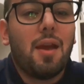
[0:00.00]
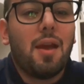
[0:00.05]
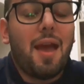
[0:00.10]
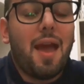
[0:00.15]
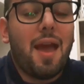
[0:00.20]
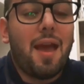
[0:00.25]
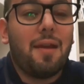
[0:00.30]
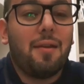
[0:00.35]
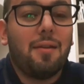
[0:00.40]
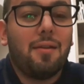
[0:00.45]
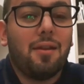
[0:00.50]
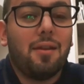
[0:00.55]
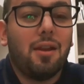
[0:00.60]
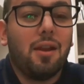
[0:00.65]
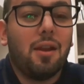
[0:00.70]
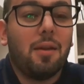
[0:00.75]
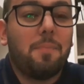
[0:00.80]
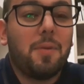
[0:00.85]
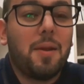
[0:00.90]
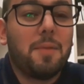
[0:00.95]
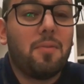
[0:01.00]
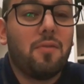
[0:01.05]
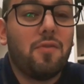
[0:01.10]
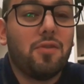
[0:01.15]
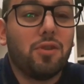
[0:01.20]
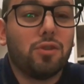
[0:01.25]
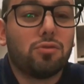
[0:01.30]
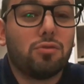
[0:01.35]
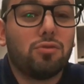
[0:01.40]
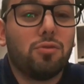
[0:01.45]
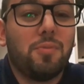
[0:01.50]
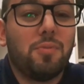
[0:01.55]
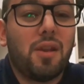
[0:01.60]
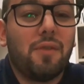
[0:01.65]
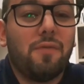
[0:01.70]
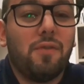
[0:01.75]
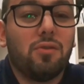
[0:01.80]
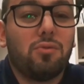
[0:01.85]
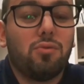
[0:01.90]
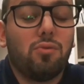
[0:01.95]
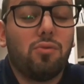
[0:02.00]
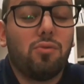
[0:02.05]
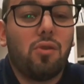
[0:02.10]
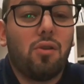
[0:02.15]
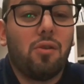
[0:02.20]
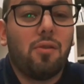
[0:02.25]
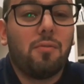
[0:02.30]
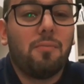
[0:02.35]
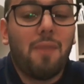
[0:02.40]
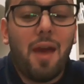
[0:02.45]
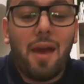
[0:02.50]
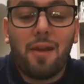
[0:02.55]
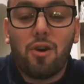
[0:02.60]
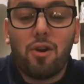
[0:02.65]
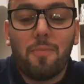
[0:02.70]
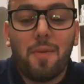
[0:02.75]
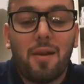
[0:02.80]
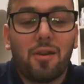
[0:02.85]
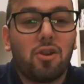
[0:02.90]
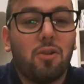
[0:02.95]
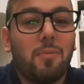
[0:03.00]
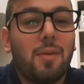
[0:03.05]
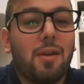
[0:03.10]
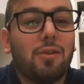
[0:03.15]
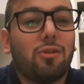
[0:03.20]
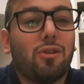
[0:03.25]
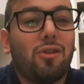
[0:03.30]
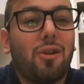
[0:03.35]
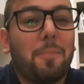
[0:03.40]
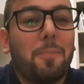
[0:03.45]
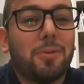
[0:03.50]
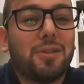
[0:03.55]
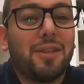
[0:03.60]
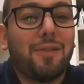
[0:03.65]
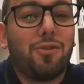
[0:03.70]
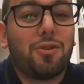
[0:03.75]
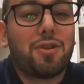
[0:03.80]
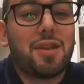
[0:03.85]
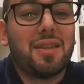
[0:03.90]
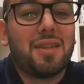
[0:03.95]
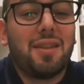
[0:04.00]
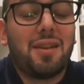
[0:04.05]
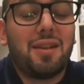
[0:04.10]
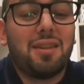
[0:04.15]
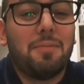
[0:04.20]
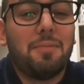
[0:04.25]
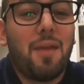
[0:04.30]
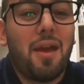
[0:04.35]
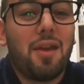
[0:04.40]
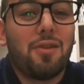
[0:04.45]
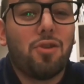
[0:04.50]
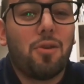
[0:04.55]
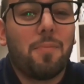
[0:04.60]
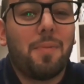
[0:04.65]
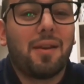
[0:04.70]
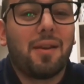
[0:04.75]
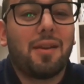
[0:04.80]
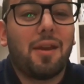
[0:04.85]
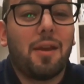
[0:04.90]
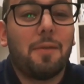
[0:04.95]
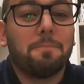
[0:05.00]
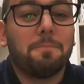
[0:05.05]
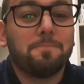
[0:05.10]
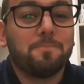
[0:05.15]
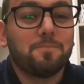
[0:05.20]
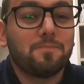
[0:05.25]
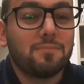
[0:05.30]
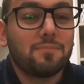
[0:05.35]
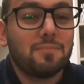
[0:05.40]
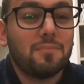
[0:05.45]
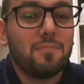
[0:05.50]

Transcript: e il primo video sul 2021, beh come argomento non potevo chiedere di meglio perché